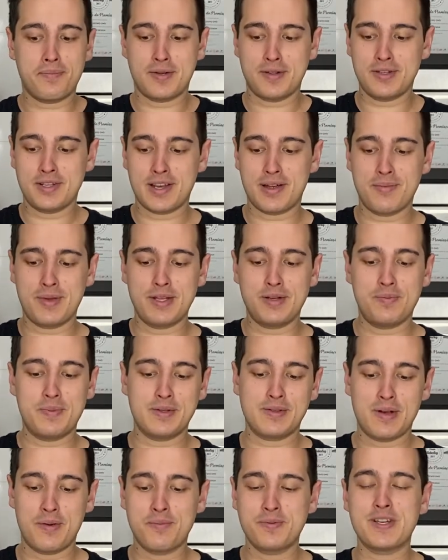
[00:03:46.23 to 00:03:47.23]
Porque antigamente o
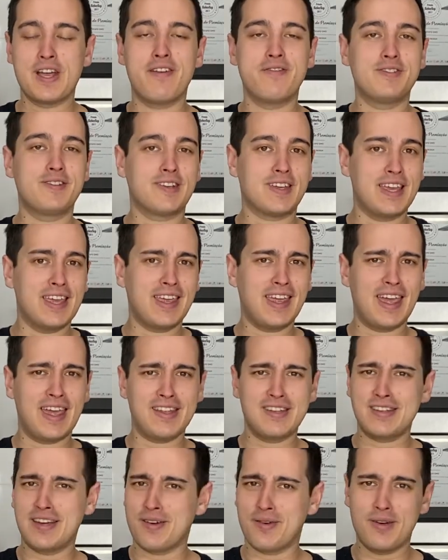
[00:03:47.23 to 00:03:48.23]
pessoal puxava isso aqui
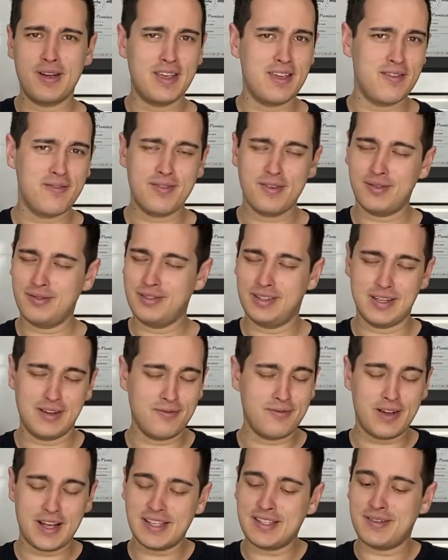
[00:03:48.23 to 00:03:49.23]
quente, era horrível.
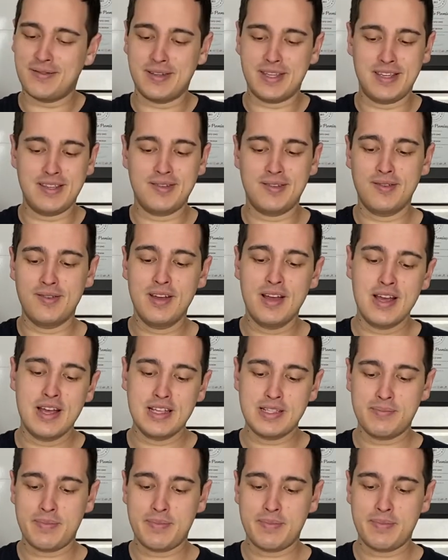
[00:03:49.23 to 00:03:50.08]
Não façam isso.